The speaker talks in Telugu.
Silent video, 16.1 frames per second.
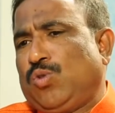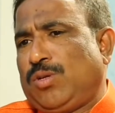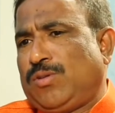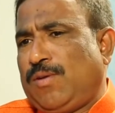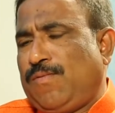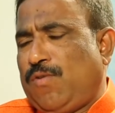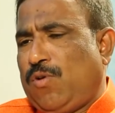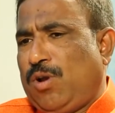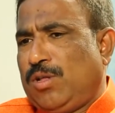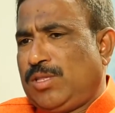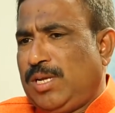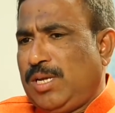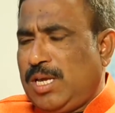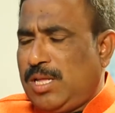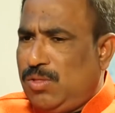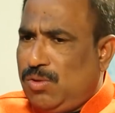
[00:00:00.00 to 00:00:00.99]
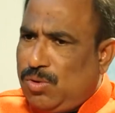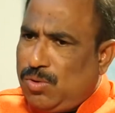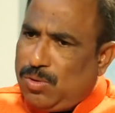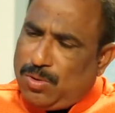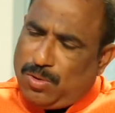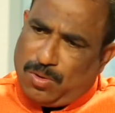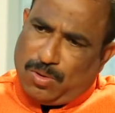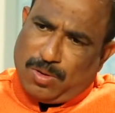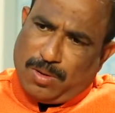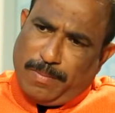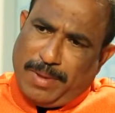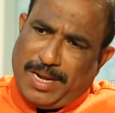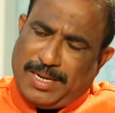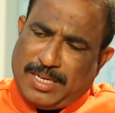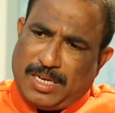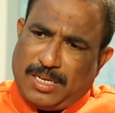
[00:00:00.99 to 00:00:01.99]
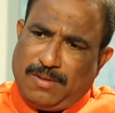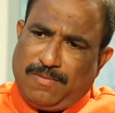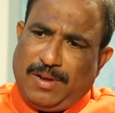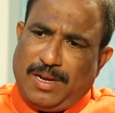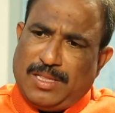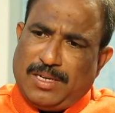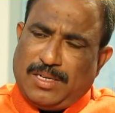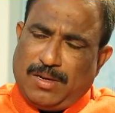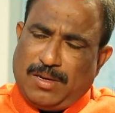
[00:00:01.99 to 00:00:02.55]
టూ థౌసండ్ ఫోర్లో తిరిగి ఎందుకు ఎమ్మెల్యే టికెట్ ఇవ్వలేదు